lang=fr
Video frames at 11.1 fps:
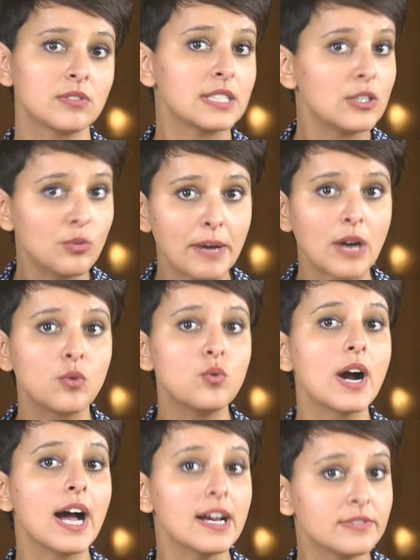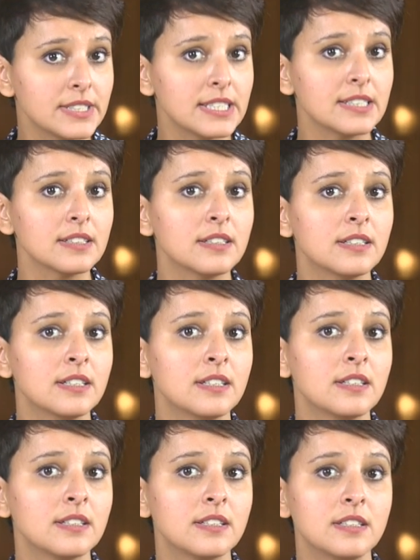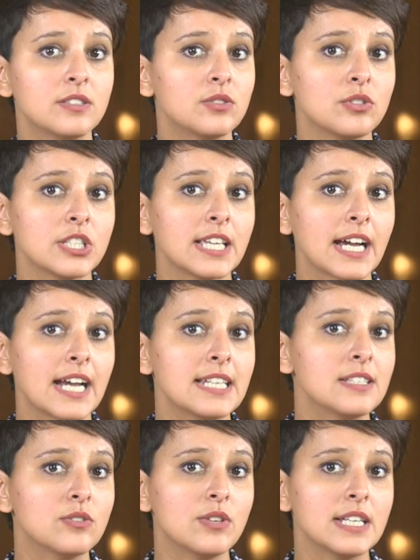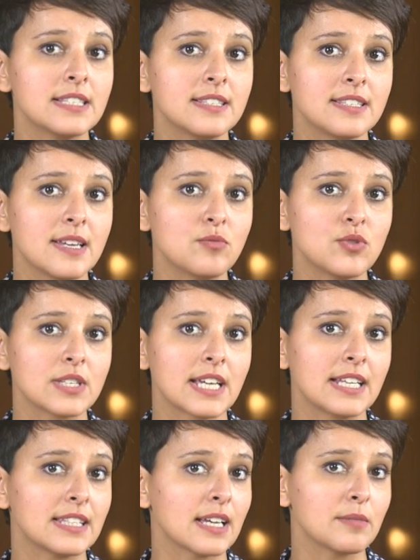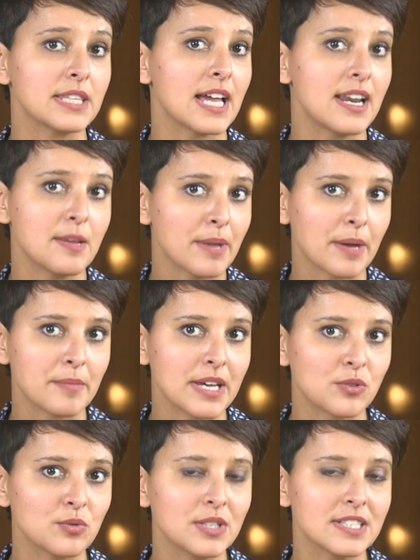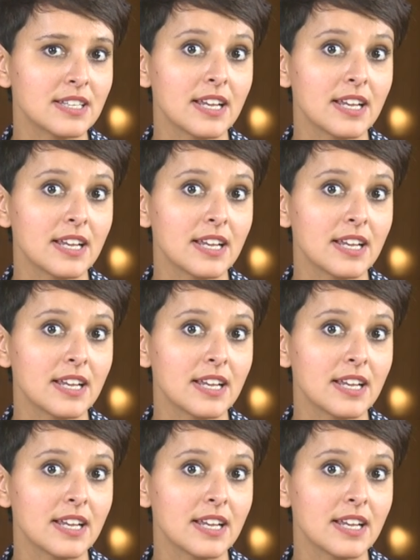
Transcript: C'est le parcours à venir qui se généralise de la sixième jusqu'à la terminale et permet à tous les